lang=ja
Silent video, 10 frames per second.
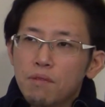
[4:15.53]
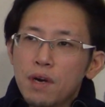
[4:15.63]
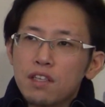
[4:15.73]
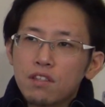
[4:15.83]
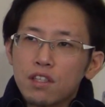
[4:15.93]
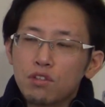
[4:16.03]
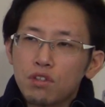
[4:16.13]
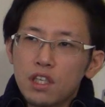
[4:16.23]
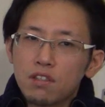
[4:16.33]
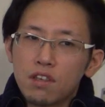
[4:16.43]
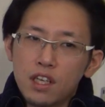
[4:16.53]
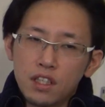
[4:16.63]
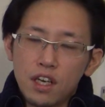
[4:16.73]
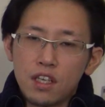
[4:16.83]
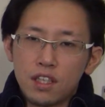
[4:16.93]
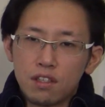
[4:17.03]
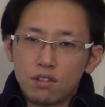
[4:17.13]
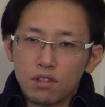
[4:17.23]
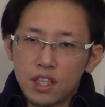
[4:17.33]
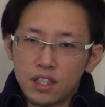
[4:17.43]
毎月10月ぐらいに警
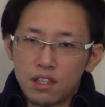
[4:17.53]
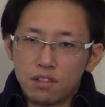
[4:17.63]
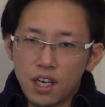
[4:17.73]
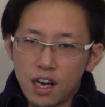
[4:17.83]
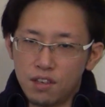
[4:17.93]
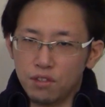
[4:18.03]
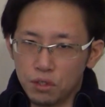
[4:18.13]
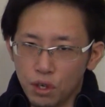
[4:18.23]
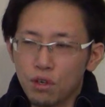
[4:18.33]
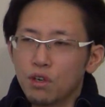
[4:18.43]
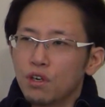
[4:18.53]
察の査察が入るんですよ